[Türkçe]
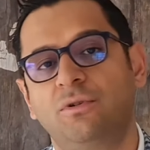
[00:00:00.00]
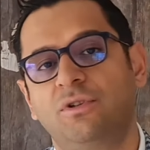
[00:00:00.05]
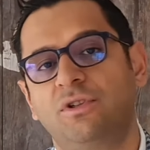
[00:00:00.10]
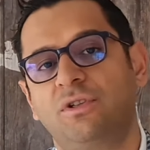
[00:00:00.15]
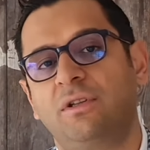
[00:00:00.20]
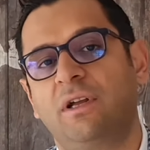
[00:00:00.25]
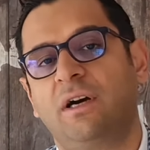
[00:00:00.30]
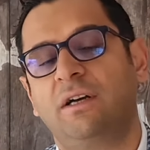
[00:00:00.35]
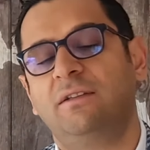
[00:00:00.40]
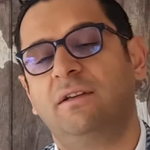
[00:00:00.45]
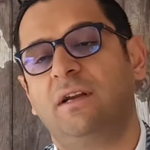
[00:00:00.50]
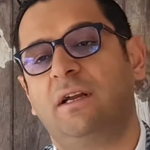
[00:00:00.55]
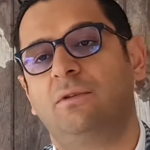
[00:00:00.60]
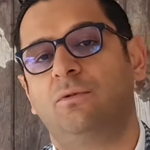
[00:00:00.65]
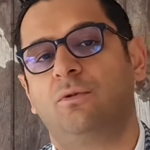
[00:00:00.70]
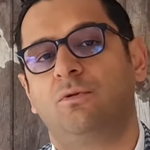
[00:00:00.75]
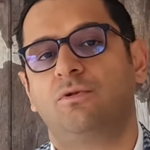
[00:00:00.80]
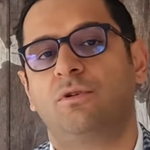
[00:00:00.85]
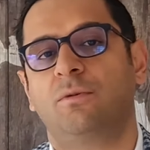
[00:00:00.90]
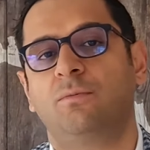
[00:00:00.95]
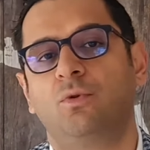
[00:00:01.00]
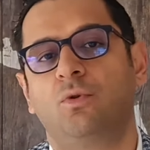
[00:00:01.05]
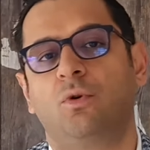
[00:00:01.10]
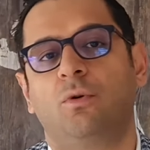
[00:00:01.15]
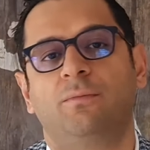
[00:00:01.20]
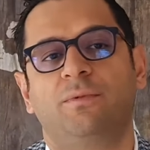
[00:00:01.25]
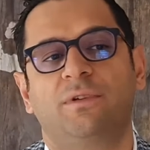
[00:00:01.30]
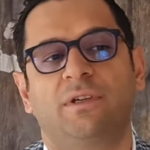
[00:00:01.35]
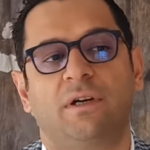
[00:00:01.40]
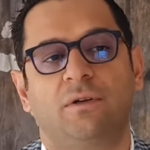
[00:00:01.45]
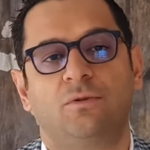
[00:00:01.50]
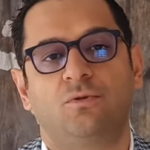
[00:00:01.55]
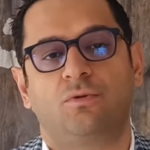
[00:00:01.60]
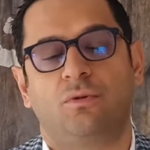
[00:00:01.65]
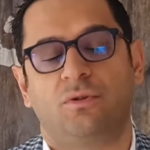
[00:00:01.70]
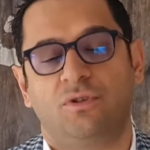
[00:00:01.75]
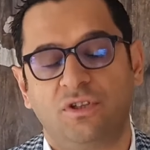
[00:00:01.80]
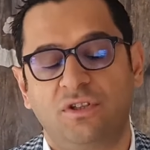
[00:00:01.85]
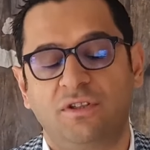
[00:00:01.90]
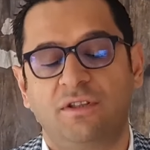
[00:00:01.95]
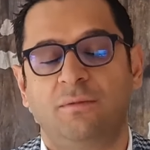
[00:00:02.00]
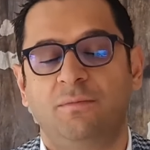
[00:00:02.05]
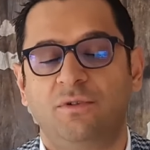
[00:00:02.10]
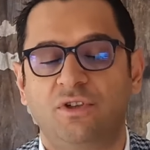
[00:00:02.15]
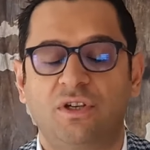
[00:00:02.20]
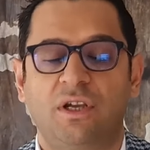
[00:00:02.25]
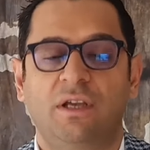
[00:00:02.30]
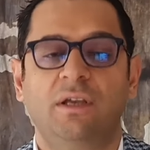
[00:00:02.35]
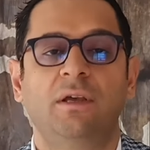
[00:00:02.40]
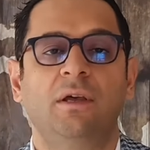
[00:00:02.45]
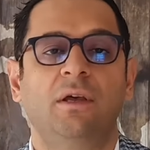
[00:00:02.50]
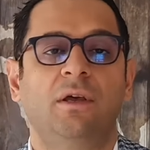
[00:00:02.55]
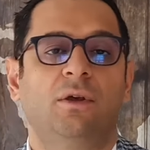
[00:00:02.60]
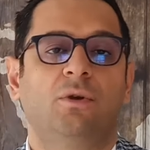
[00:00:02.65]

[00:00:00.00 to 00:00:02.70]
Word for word: için nadiren de olsa bu komplikasyon ciddi bir şey